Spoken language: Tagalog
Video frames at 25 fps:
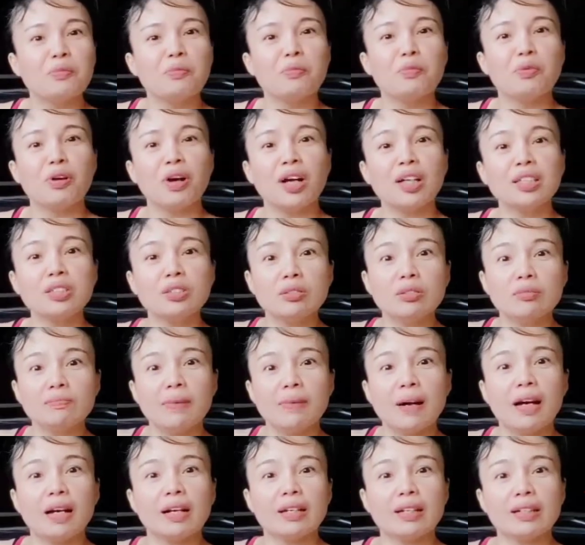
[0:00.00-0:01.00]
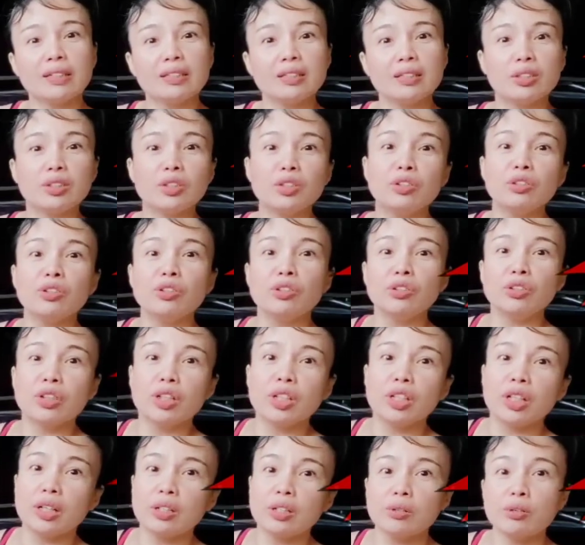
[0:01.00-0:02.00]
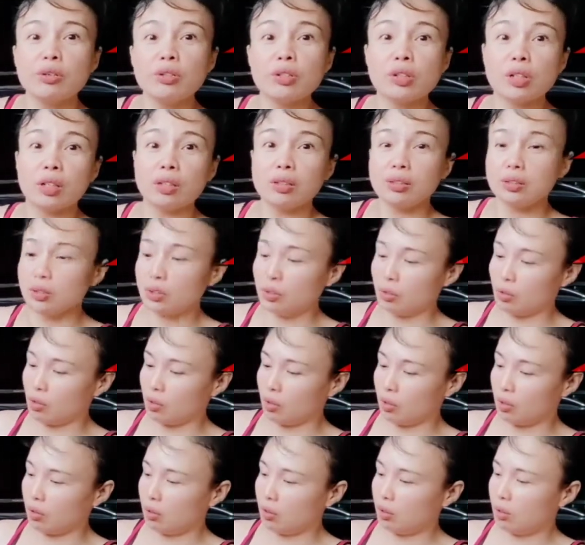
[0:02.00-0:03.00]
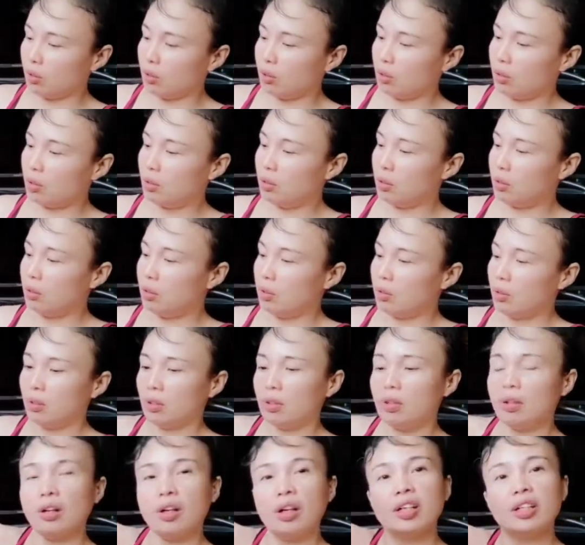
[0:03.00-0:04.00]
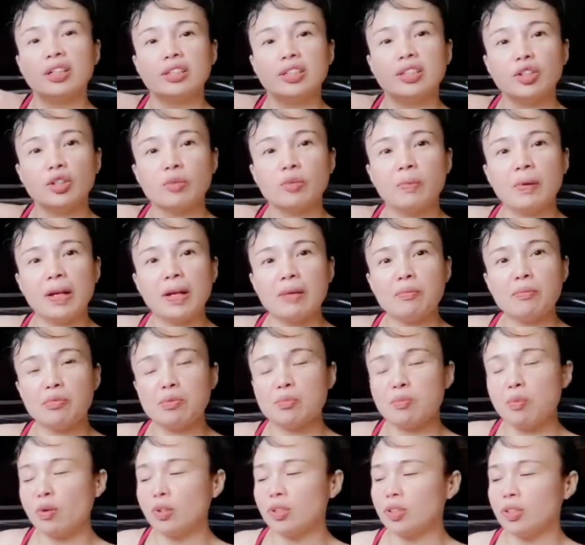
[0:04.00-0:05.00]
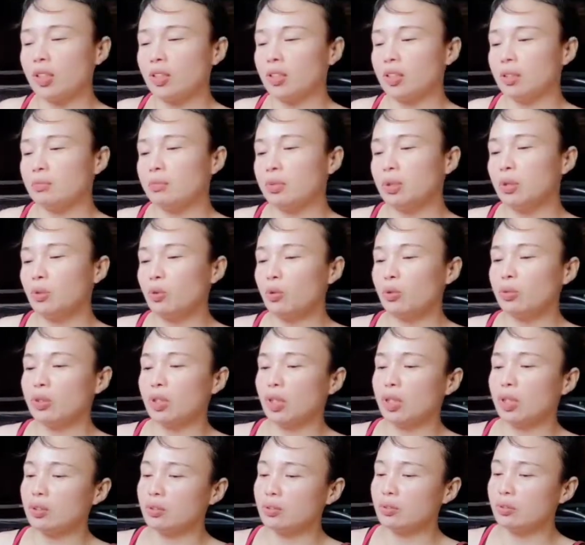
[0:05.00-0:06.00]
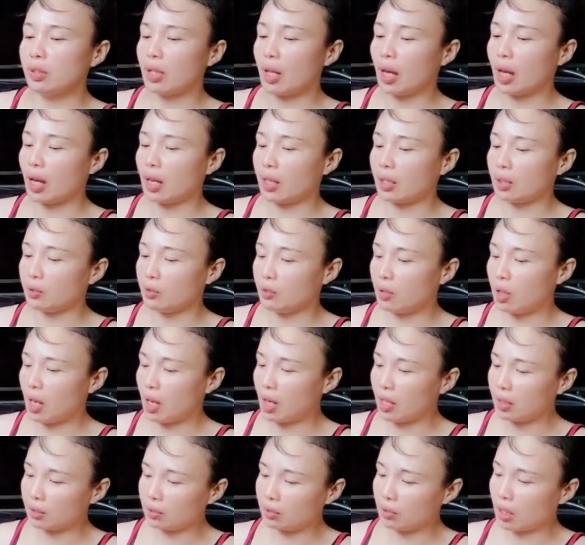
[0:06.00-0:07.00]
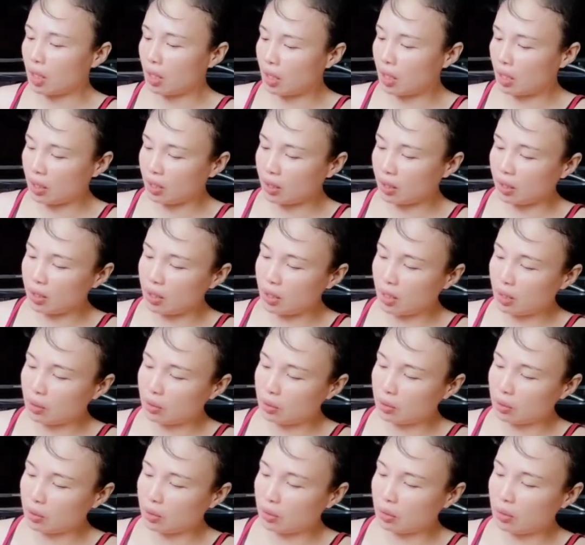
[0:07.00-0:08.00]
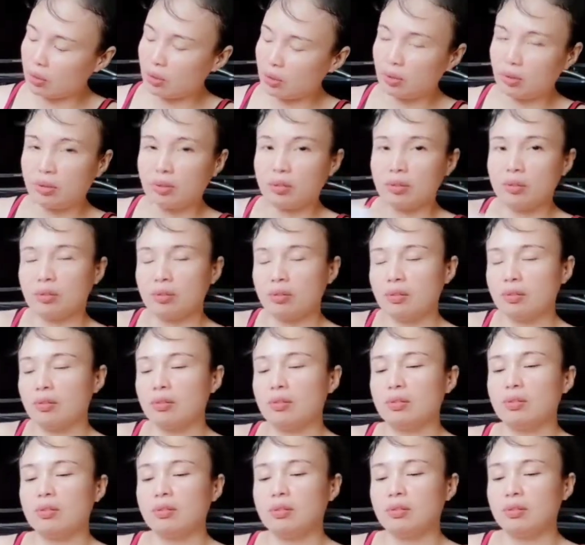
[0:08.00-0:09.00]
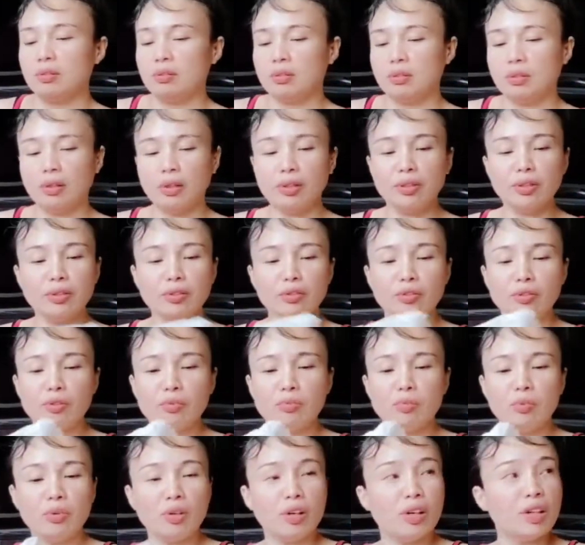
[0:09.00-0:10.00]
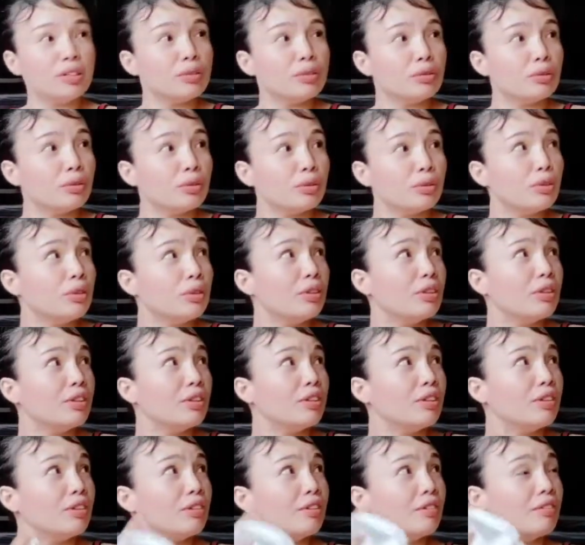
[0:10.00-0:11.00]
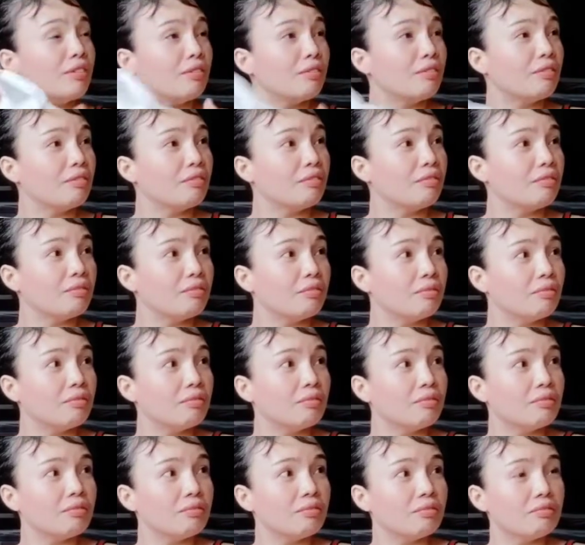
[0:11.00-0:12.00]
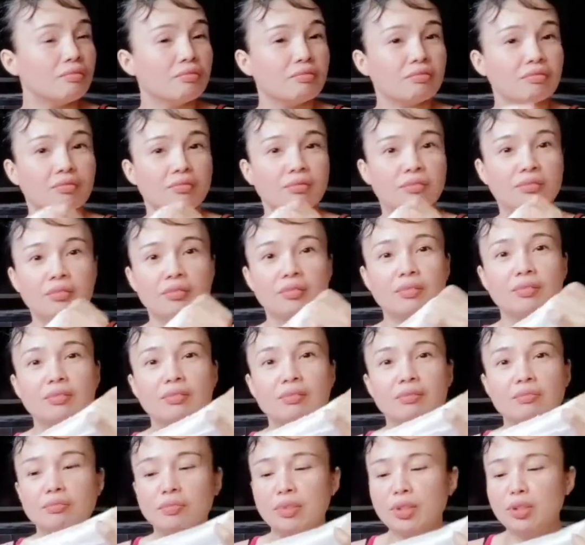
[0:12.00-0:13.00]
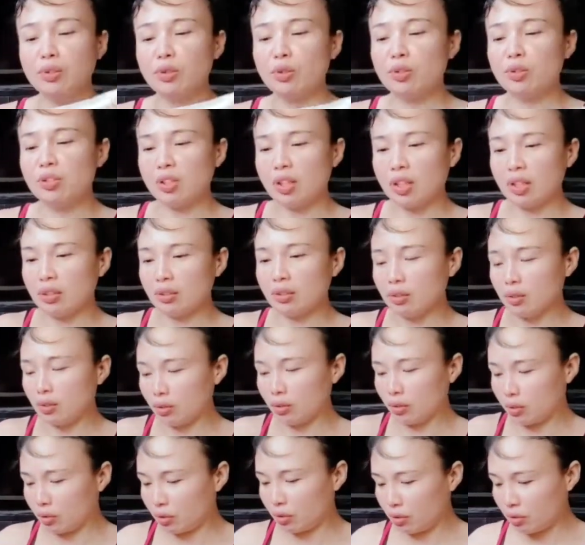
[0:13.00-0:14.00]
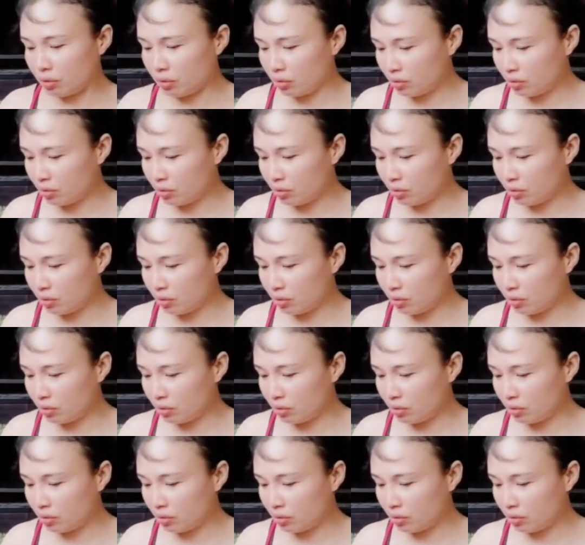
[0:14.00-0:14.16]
Bukas yung package nyo, hoy. Ayusin nyo. Hindi ko pa nabubuksan eh. Binuksan nyo na. Inunahan nyo na kaagad ako. Ay! Ayun mo, bukas oh. Inspection. Binuksan nyo.